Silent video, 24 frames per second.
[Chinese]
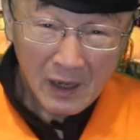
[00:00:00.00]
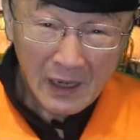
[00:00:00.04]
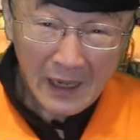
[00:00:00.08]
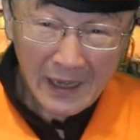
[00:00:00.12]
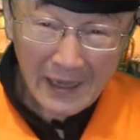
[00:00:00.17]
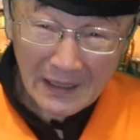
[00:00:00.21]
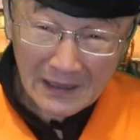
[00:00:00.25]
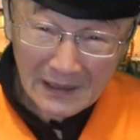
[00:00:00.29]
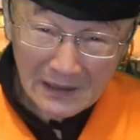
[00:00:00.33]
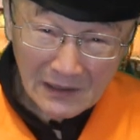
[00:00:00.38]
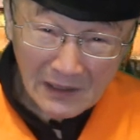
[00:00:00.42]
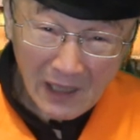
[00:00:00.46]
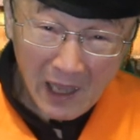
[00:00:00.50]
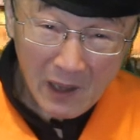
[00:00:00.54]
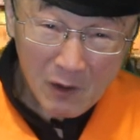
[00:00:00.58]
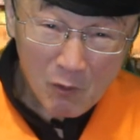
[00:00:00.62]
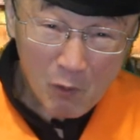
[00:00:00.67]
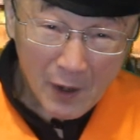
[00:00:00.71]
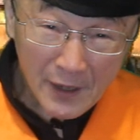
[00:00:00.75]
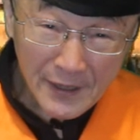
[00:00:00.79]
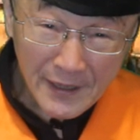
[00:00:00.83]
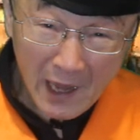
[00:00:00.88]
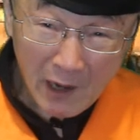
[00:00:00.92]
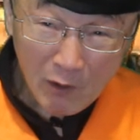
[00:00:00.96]
哎，台
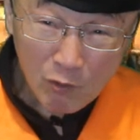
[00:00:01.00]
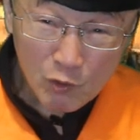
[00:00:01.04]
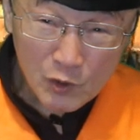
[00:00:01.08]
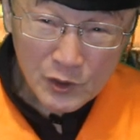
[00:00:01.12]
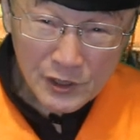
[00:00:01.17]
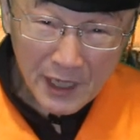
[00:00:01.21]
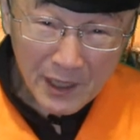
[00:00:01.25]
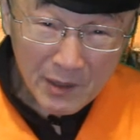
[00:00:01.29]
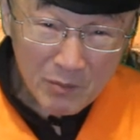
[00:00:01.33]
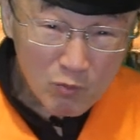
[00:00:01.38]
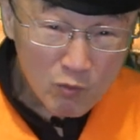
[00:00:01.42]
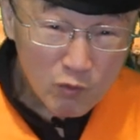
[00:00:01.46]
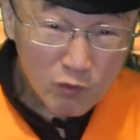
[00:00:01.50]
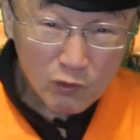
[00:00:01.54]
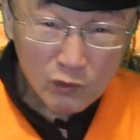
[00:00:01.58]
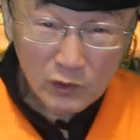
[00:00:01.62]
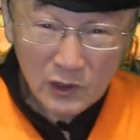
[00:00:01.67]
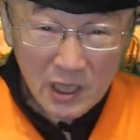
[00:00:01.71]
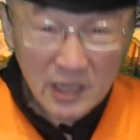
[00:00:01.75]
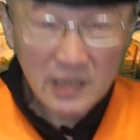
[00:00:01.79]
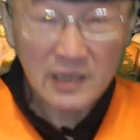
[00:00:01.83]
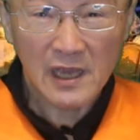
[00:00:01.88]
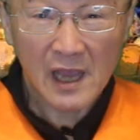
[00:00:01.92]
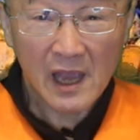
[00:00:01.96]
湾人有这么无
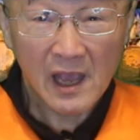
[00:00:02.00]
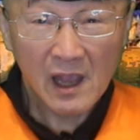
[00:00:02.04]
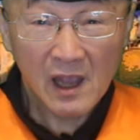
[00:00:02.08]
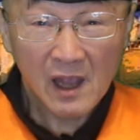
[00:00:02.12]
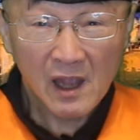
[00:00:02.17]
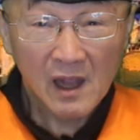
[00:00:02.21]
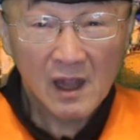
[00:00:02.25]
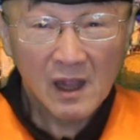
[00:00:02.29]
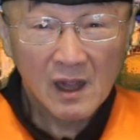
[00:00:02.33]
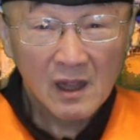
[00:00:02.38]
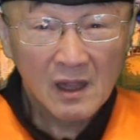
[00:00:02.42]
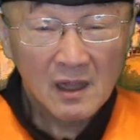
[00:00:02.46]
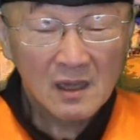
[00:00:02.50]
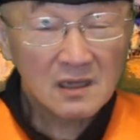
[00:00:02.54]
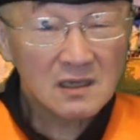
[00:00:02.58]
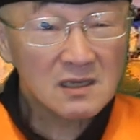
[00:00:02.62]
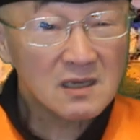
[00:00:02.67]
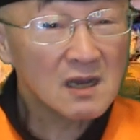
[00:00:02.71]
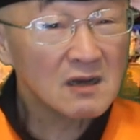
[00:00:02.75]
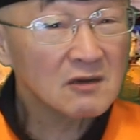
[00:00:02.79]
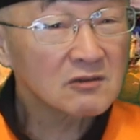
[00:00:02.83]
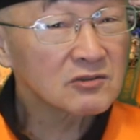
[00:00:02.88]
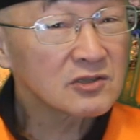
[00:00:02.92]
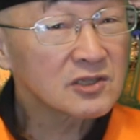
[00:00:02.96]
耻的
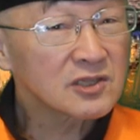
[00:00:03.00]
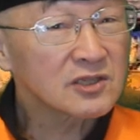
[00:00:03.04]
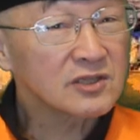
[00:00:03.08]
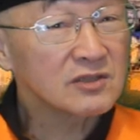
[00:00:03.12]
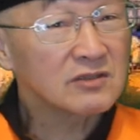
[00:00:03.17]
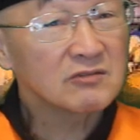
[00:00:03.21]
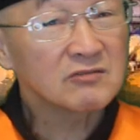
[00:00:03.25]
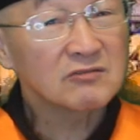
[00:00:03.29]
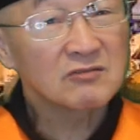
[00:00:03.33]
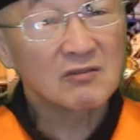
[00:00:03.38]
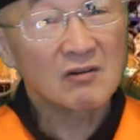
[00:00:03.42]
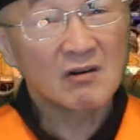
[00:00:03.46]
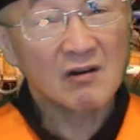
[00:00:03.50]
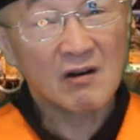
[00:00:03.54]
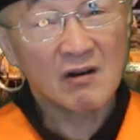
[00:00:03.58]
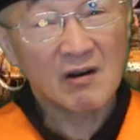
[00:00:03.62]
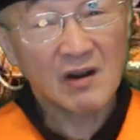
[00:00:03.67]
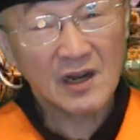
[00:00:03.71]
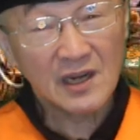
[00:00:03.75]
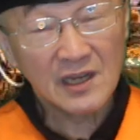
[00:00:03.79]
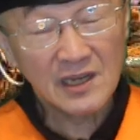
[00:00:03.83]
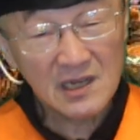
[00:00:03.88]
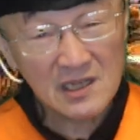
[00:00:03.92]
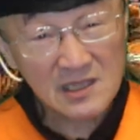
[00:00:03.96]
夭寿
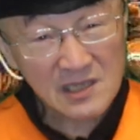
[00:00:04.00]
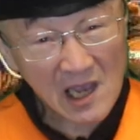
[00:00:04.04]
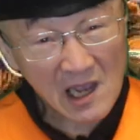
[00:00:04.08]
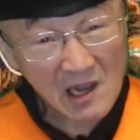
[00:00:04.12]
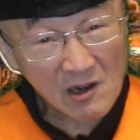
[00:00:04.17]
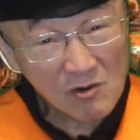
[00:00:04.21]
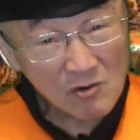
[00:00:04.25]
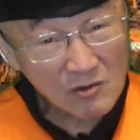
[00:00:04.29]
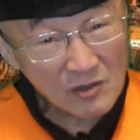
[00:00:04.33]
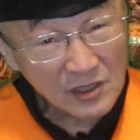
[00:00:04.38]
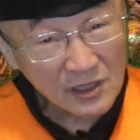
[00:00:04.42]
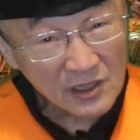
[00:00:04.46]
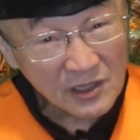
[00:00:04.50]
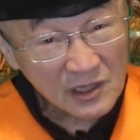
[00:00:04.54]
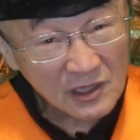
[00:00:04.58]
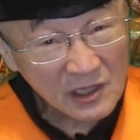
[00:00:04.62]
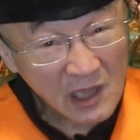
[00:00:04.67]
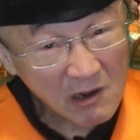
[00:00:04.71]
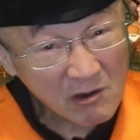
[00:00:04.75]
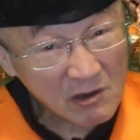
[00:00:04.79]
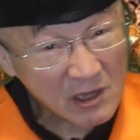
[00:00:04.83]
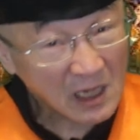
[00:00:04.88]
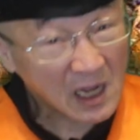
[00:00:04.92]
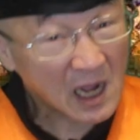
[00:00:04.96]
哦！你就知讲，因
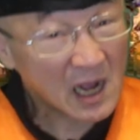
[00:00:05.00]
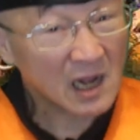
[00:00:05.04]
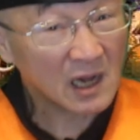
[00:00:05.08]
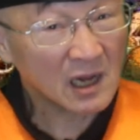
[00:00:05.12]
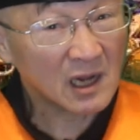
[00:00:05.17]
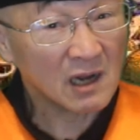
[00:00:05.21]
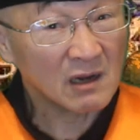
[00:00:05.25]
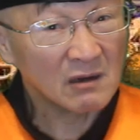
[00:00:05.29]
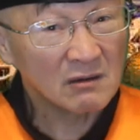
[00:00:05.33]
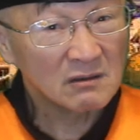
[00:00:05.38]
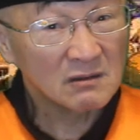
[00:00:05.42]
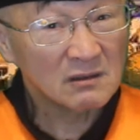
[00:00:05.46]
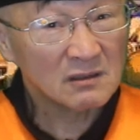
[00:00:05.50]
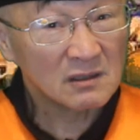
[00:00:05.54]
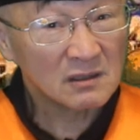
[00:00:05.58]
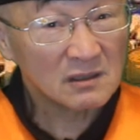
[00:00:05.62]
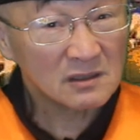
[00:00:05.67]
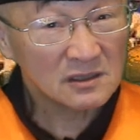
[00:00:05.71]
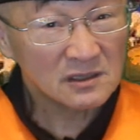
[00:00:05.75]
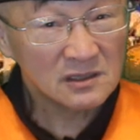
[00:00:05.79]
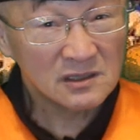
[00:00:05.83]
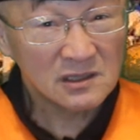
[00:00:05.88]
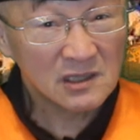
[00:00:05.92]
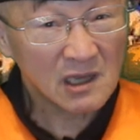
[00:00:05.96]
岛的家教，
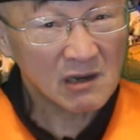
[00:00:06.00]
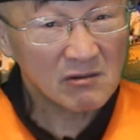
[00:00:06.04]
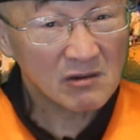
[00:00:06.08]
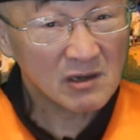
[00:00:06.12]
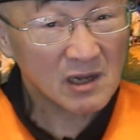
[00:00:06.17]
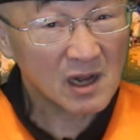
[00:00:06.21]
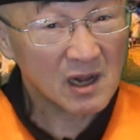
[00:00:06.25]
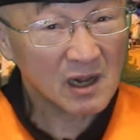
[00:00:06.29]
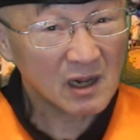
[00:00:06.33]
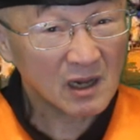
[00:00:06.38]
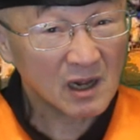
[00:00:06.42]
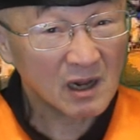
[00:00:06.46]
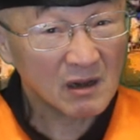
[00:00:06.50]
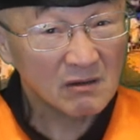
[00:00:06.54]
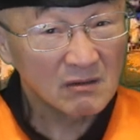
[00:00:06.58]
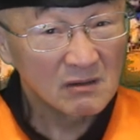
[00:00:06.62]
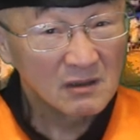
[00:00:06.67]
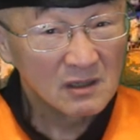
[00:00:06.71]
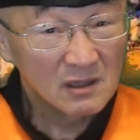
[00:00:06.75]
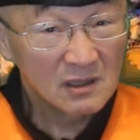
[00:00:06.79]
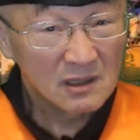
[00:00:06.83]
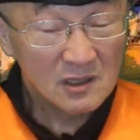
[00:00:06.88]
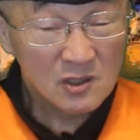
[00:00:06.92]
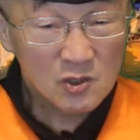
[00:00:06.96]
因岛的家教。
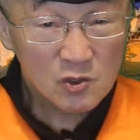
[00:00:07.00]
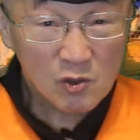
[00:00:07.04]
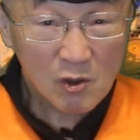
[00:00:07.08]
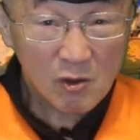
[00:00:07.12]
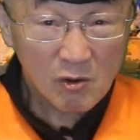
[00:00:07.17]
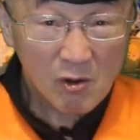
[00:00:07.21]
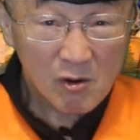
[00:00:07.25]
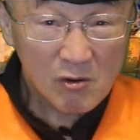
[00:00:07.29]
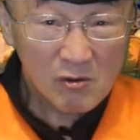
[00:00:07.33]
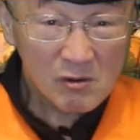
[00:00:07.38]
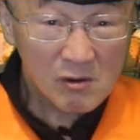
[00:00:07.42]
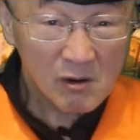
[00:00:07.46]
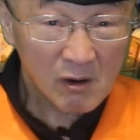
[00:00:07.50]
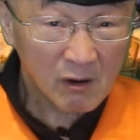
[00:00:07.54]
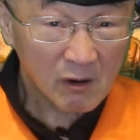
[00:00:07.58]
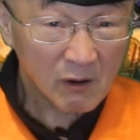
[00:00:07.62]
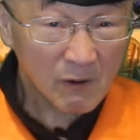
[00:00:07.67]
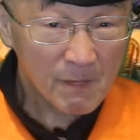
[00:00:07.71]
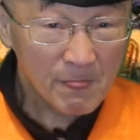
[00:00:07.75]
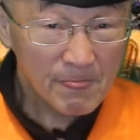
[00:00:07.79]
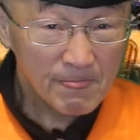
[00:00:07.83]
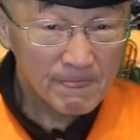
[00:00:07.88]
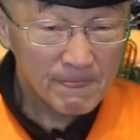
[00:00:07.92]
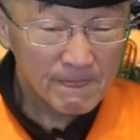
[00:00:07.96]
所以讲
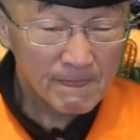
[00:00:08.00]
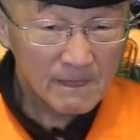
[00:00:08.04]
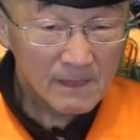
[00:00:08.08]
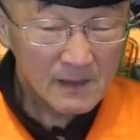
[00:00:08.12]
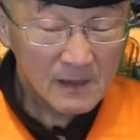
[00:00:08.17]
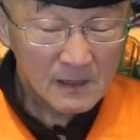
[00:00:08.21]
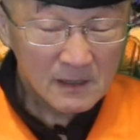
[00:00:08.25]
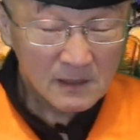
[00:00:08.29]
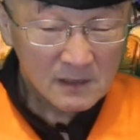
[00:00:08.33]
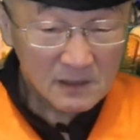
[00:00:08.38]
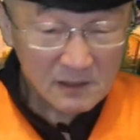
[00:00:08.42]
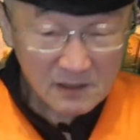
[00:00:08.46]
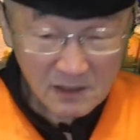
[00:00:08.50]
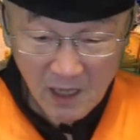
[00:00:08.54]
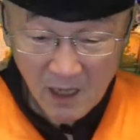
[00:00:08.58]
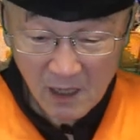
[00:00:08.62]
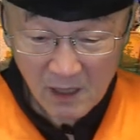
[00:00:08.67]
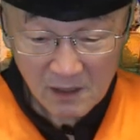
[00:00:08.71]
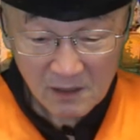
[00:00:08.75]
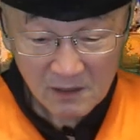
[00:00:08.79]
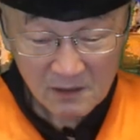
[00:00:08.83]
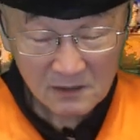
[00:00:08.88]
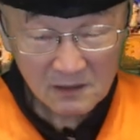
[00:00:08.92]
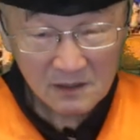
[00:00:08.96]
吼，好
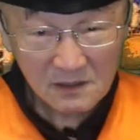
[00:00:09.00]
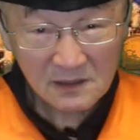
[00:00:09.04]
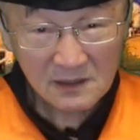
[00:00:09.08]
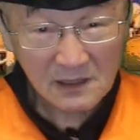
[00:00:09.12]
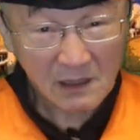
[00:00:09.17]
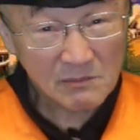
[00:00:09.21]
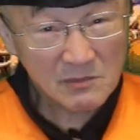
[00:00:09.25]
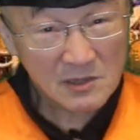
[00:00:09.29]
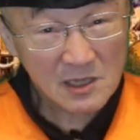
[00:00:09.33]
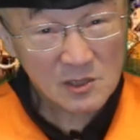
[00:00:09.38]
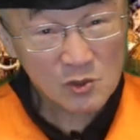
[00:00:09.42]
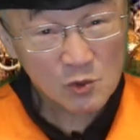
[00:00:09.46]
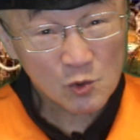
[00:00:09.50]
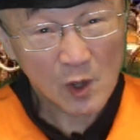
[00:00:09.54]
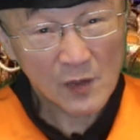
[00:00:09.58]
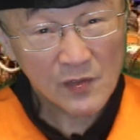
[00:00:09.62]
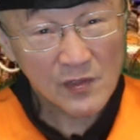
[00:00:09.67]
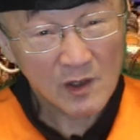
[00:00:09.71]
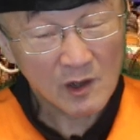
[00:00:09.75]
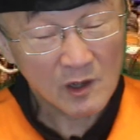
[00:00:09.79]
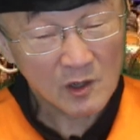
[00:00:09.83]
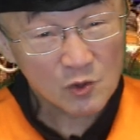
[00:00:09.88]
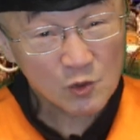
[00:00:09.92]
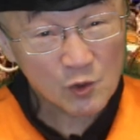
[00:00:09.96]
啦，咱这
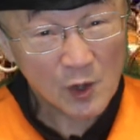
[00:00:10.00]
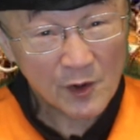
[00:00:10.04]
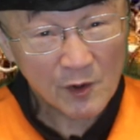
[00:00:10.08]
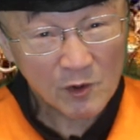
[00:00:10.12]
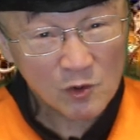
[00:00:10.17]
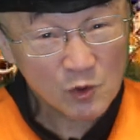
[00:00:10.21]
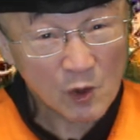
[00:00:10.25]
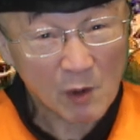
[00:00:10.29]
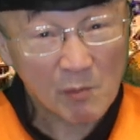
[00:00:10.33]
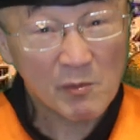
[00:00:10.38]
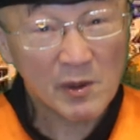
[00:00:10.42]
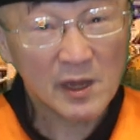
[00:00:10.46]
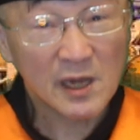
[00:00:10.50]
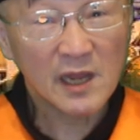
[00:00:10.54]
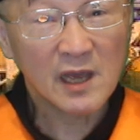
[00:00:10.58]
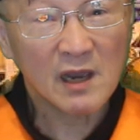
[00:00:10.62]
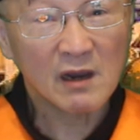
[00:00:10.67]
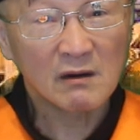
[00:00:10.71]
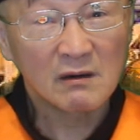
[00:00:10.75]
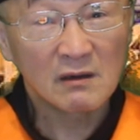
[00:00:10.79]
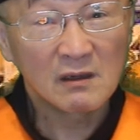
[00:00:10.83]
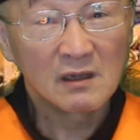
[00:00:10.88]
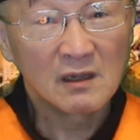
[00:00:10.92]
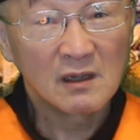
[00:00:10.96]
宣传，宣传传不
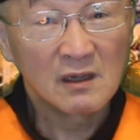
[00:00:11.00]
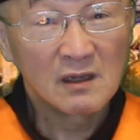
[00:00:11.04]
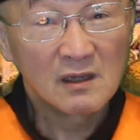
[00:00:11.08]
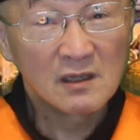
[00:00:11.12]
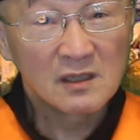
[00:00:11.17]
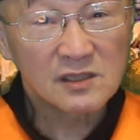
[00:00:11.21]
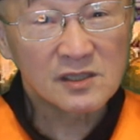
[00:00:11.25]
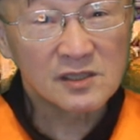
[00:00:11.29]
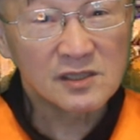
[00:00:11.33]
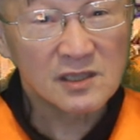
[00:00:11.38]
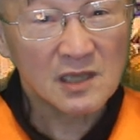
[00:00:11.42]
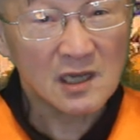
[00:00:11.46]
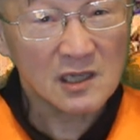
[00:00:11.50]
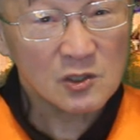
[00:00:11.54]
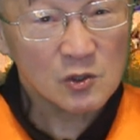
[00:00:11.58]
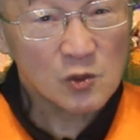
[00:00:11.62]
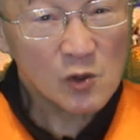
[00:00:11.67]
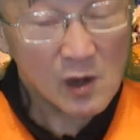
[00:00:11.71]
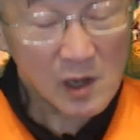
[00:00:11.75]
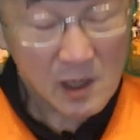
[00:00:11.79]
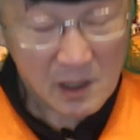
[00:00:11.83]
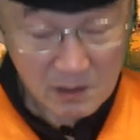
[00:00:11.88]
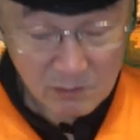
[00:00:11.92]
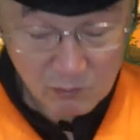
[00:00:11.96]
了，真正
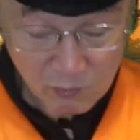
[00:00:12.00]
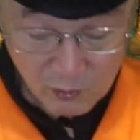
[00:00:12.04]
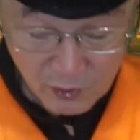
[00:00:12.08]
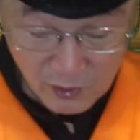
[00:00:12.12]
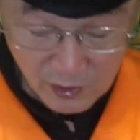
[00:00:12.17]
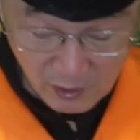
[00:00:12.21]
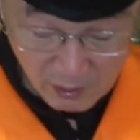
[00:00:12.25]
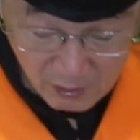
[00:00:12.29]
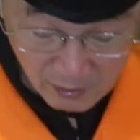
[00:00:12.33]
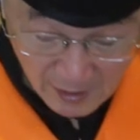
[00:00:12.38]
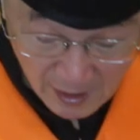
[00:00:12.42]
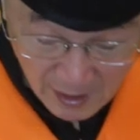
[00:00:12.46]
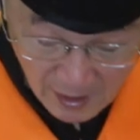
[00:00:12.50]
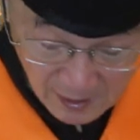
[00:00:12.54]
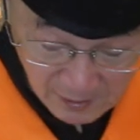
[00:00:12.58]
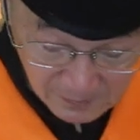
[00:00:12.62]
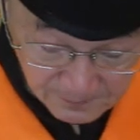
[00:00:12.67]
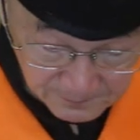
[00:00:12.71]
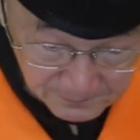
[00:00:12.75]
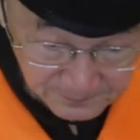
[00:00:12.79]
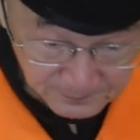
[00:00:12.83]
蔡英文吼来，